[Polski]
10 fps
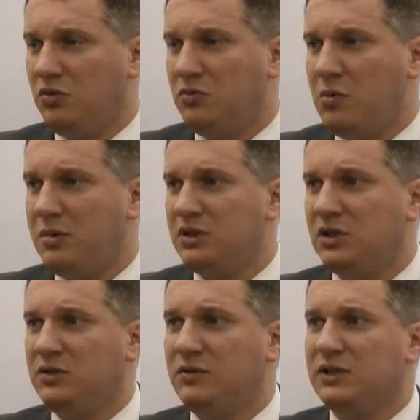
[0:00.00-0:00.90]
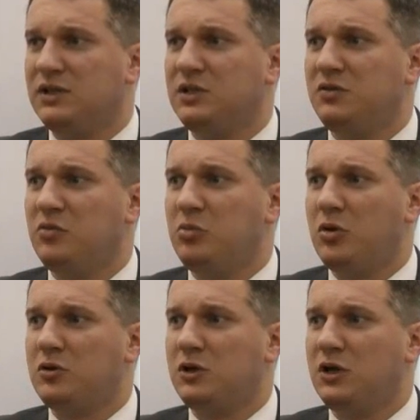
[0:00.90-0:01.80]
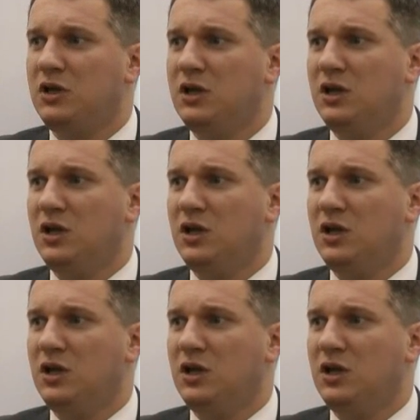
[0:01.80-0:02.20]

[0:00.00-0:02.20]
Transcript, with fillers: No, w momencie, gdy w Gazecie Wyborczej